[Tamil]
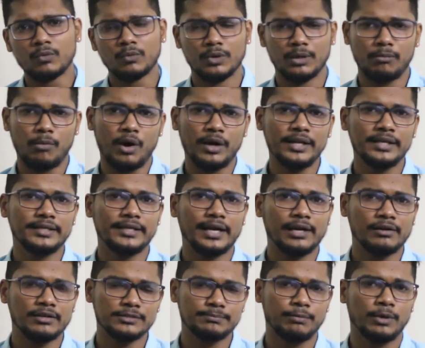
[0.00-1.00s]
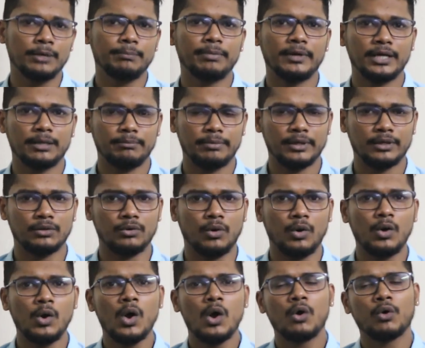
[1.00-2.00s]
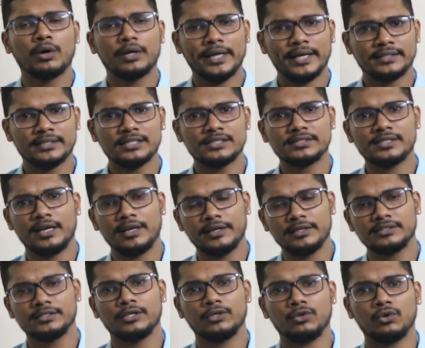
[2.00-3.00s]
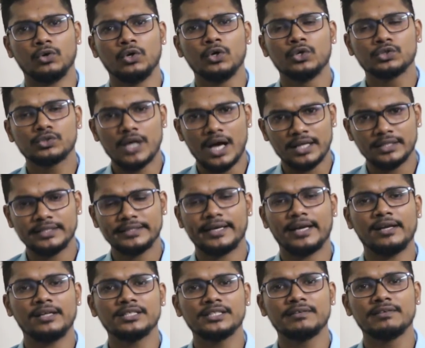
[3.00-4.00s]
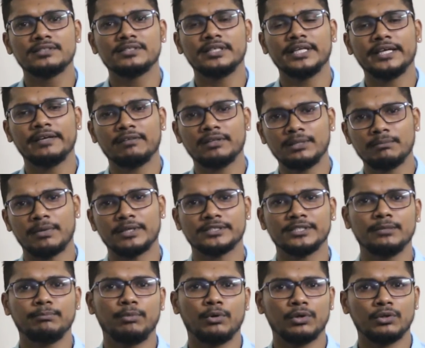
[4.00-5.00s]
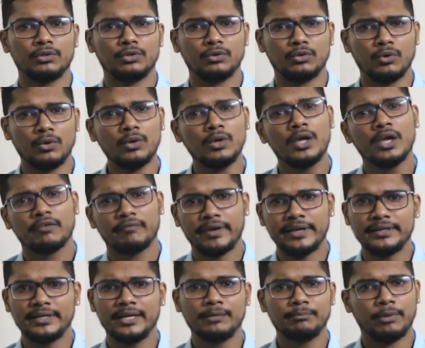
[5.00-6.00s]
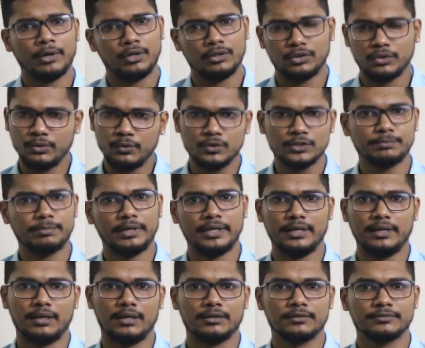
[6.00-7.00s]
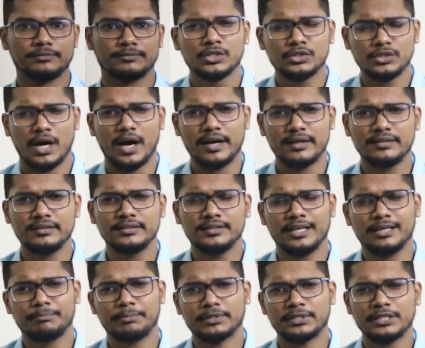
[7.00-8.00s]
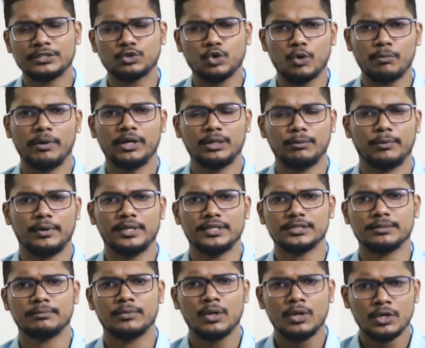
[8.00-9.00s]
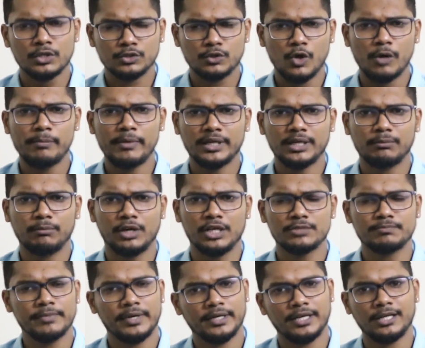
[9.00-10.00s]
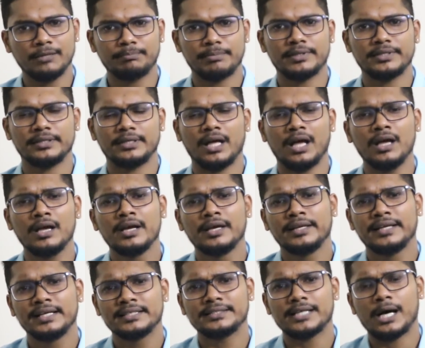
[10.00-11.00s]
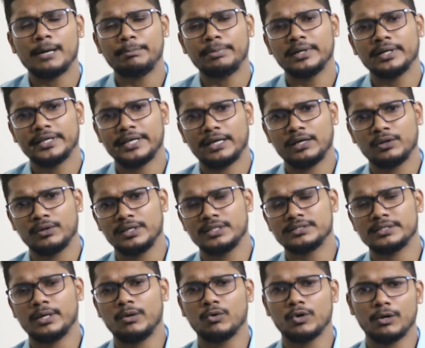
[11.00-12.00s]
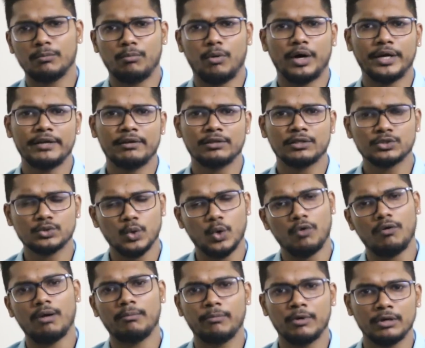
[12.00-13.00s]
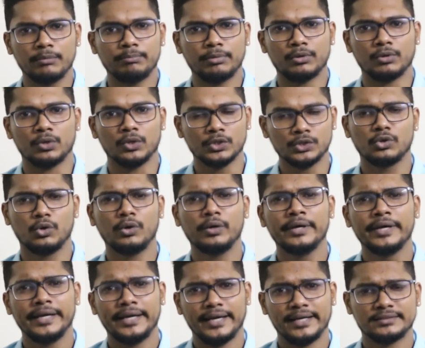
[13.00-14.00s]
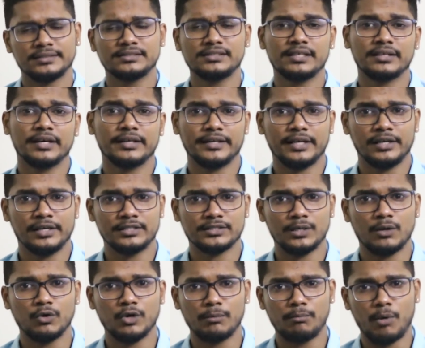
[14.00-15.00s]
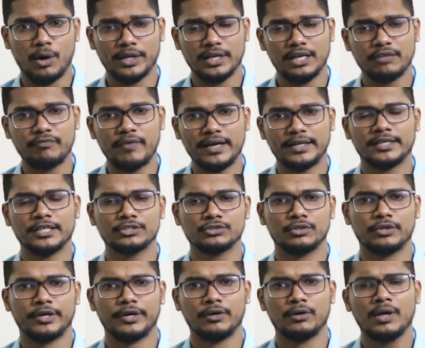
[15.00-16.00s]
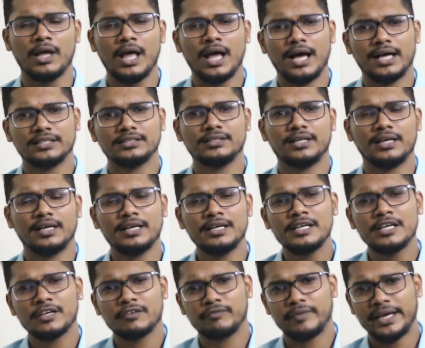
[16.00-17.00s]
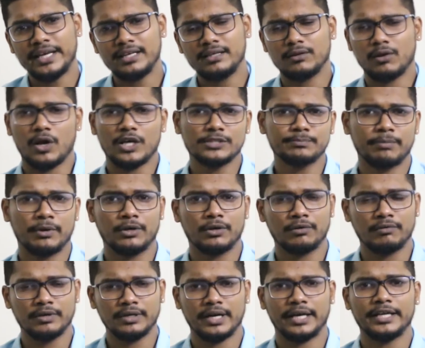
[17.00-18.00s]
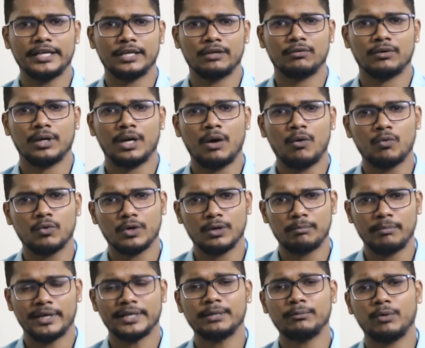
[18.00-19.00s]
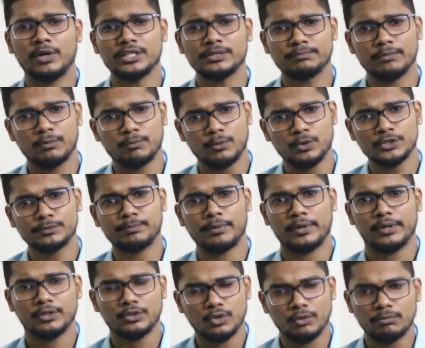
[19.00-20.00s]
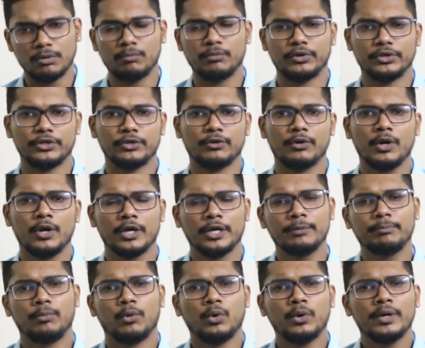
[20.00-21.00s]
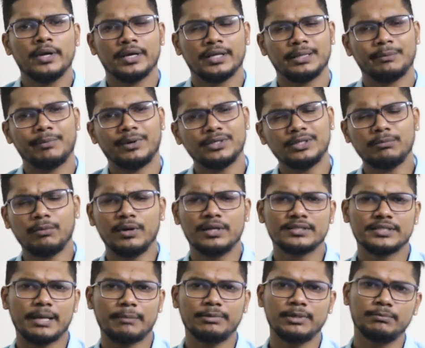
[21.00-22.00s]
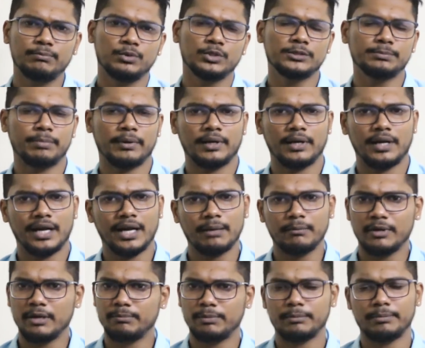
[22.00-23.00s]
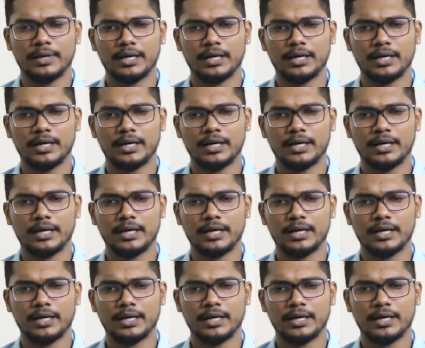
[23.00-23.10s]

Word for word: உங்கள் பாடி கேலரிஸ் பேர்ன் பண்ணுற பிறகும் உங்களுக்கு எக்ஸஸ் கேலரிஸ் இருக்கும் ஸோ அந்த கேலரிஸை வச்சு நீங்கள் வந்து மசில் போகிறதுக்கும் வெயிட் கெயின் பண்ணுறதுக்கும் யூஸ் பண்ணிக்கலாம் ஸோ அடுத்தது என்னென்னு பார்த்தீங்கன்னா ஸ்லோ மெட்டபாலிசம் ஸ்லோ மெட்டபாலிசம் என்னென்னு பார்த்தீங்கன்னா நீங்கள் சாப்பிட்ற கேலரிஸை உங்கள் பாடி வந்து ஸ்லோவாக பேர்ன் பண்ணும் ஸோ எக்ஸஸாக இருக்க கேலரிஸில் உங்கள் பாடியில் ஃபேட்டாக ஸ்டோர் ஆகிடும் அதனால் வெயிட் லாஸ் பண்ணுறவங்க நினைக்கிறவங்களாம் உங்கள் மெட்டபாலிசமை பூஸ்ட் பண்ணுறது ரொம்ப முக்கியம் இப்போது இந்த மெட்டபாலிசம் எப்படி பூஸ்ட் பண்ணலாம் நம்ம இப்போ